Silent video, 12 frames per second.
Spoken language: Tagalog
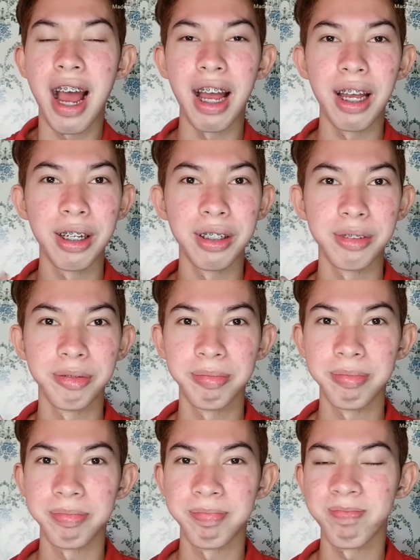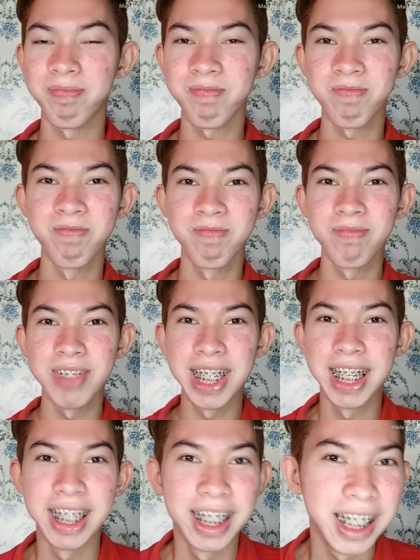Ang...
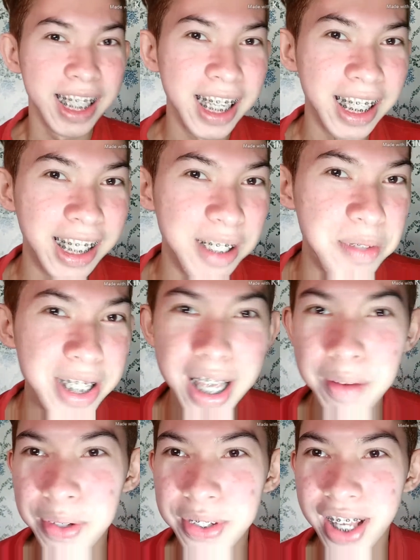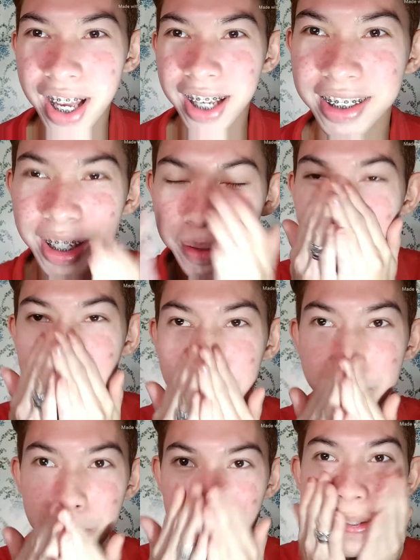Yun ang yun ang masabi ko kanya.
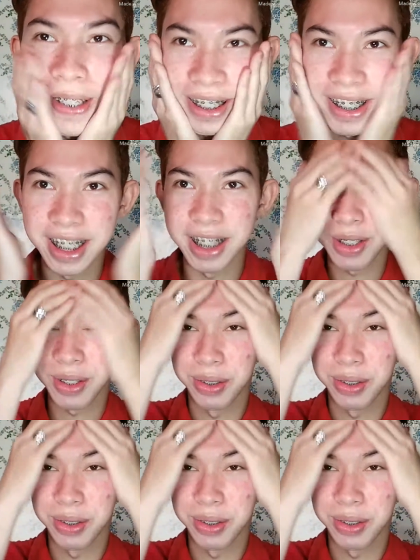Inabot sa skin.